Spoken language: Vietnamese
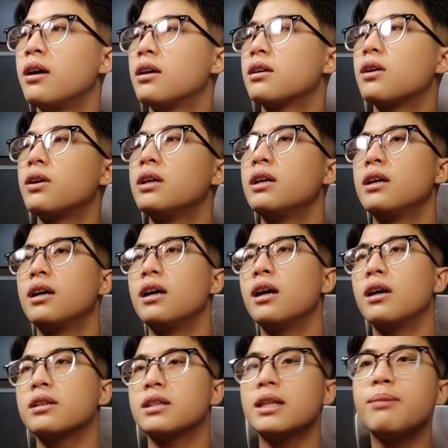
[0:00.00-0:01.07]
rồi
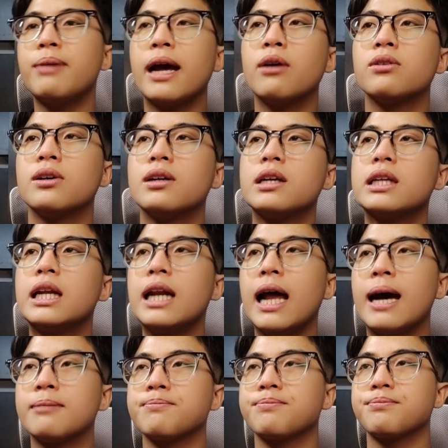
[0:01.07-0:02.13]
uh, tiếp theo nữa đó chính
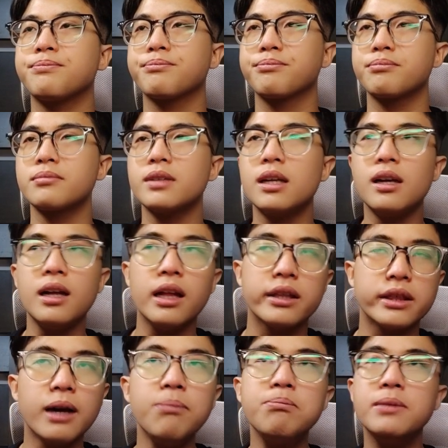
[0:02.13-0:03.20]
là
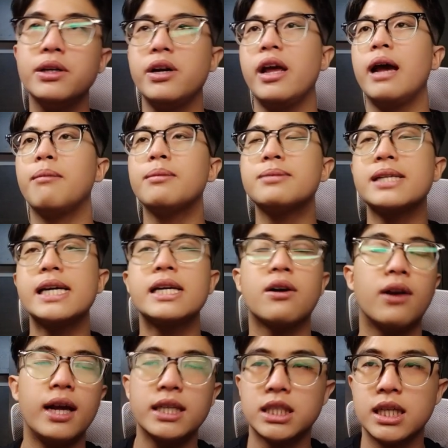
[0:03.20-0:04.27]
top 10 MFC
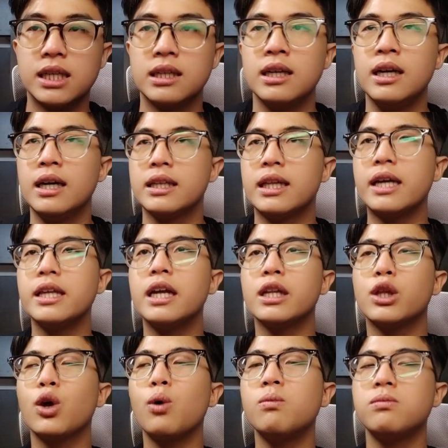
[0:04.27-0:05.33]
collection thì nhìn
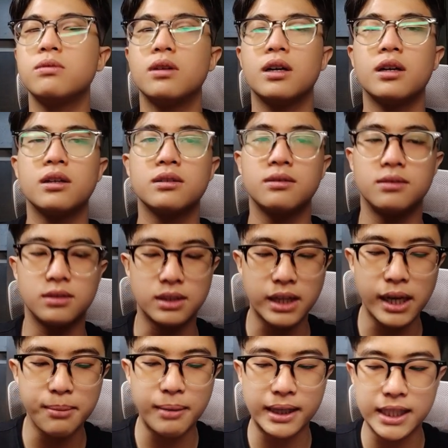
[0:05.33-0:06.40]
chung uh,
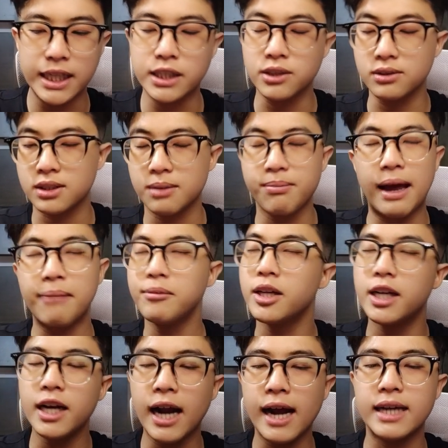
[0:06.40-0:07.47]
khi mà thị trường sụp giảm như
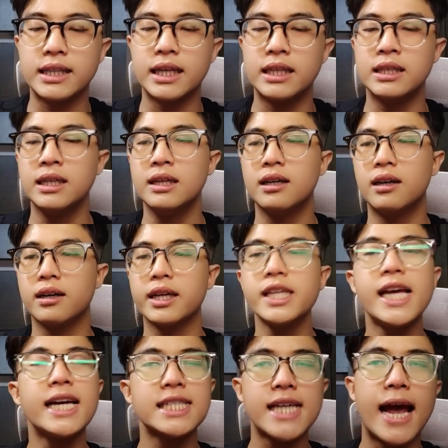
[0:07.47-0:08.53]
thế này thì ở cái
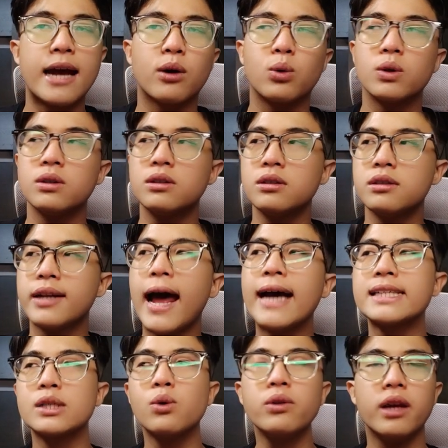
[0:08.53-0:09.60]
giá sàn của đa
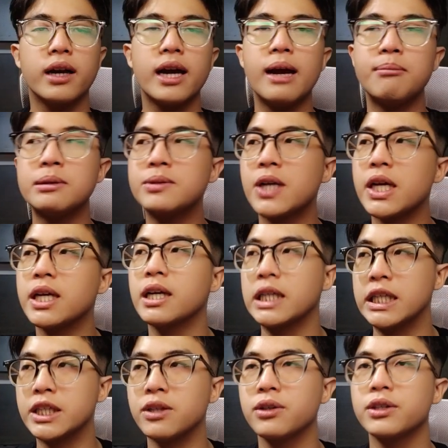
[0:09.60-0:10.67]
số những cái MSCI trên thị
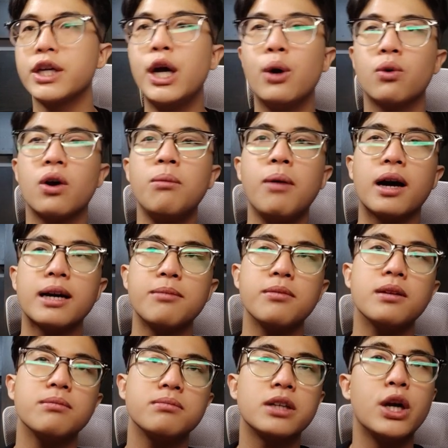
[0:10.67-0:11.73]
trường đều có một cái
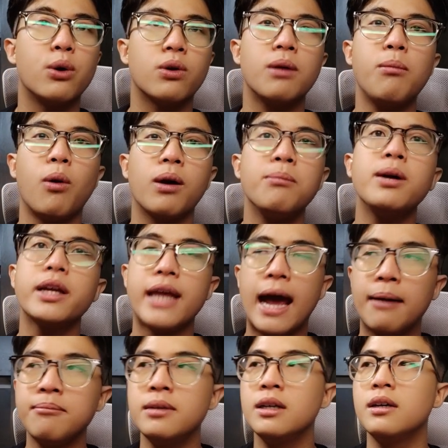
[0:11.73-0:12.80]
đều có một cái mức
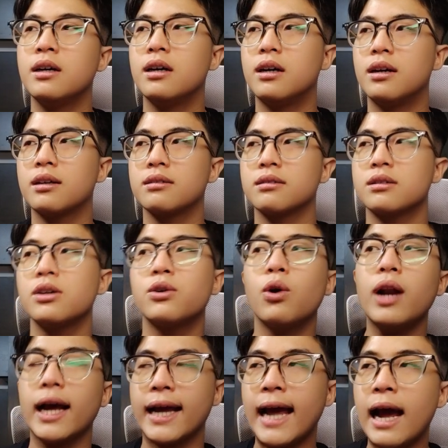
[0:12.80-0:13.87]
giảm uh, tương đối
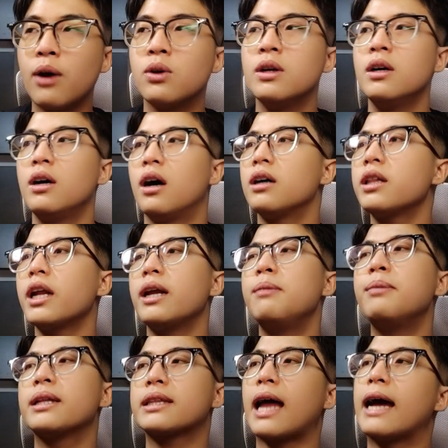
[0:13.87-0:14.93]
là cao ở thời điểm
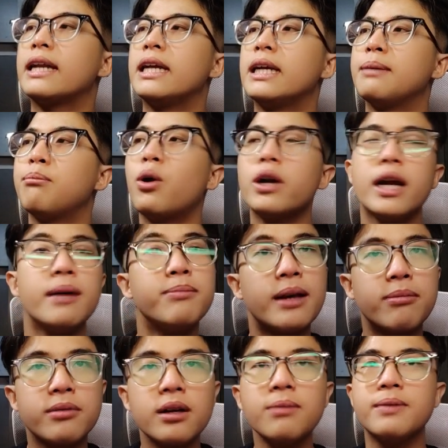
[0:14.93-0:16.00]
hiện tại thì Bot FTX
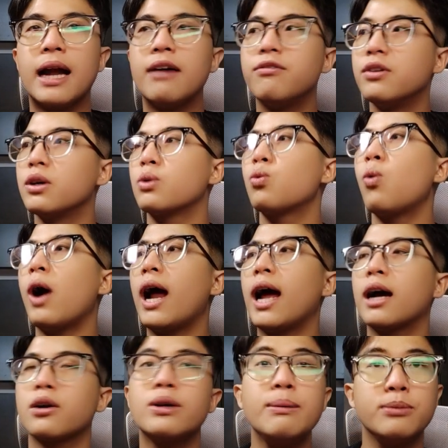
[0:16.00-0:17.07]
Club đã vượt
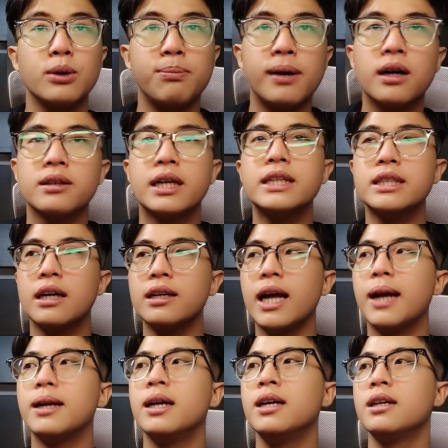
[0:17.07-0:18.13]
qua CryptoPunk để trở
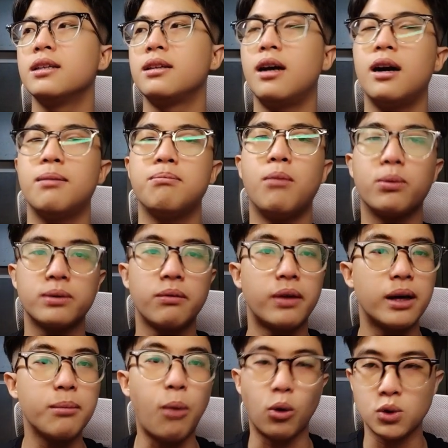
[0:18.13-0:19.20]
thành Ờ, một trong những
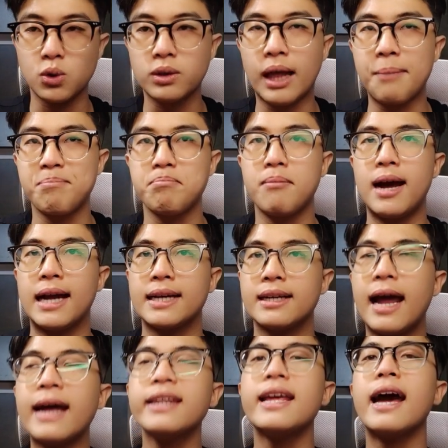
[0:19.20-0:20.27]
cái bộ sưu tập mà
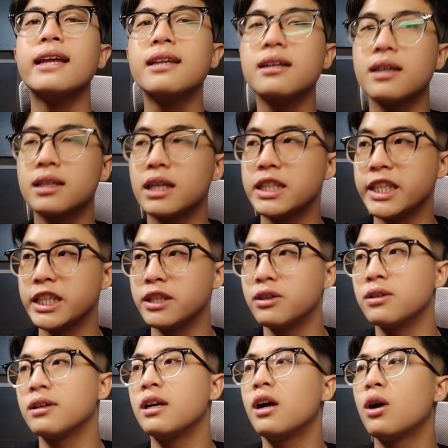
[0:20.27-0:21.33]
đáng giá nhất ở trên thị
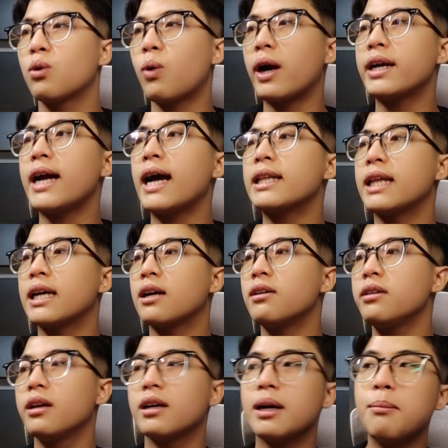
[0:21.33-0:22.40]
trường ngoài ra thì có
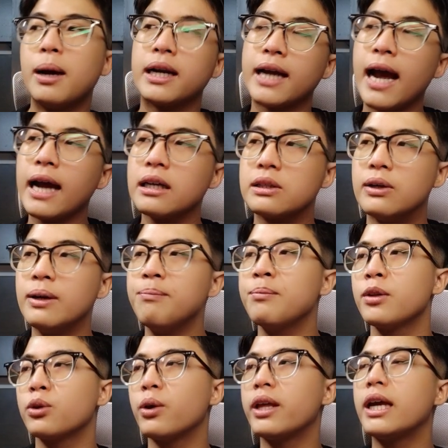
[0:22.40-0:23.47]
những cái bên khác nữa
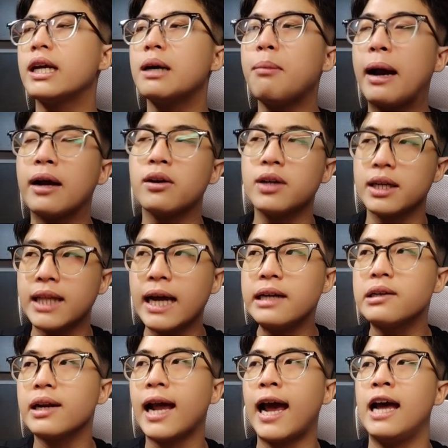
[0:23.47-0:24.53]
tuy nhiên các bạn có thể thấy
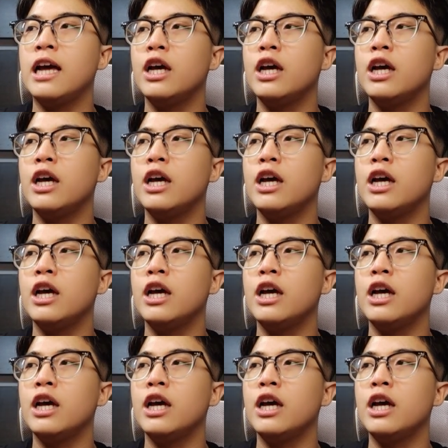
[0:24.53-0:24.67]
được là